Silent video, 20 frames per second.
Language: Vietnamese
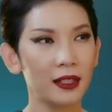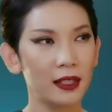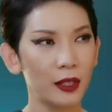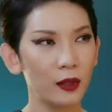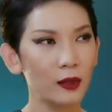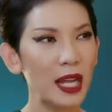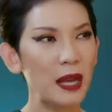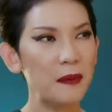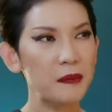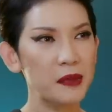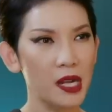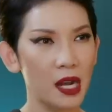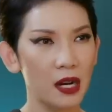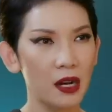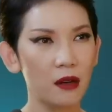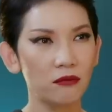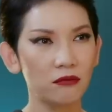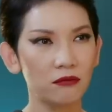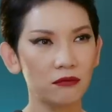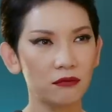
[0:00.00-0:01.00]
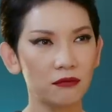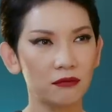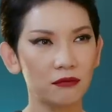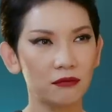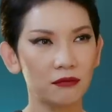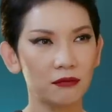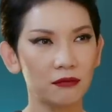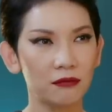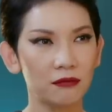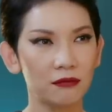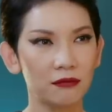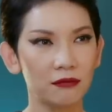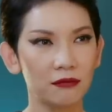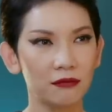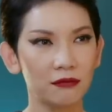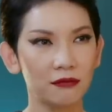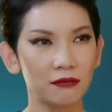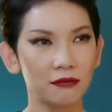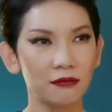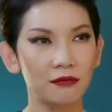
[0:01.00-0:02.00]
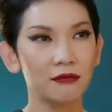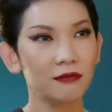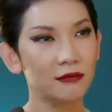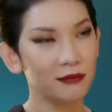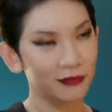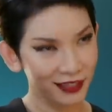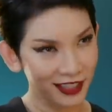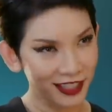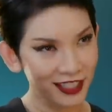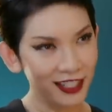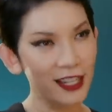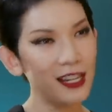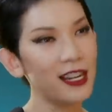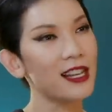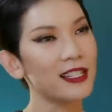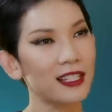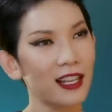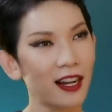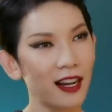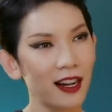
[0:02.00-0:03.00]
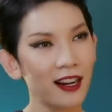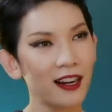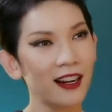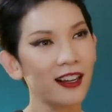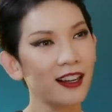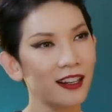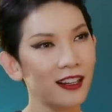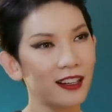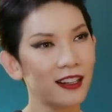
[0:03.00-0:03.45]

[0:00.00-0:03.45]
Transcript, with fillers: tiểu tam sợ không? Chị nghĩ là sợ đó.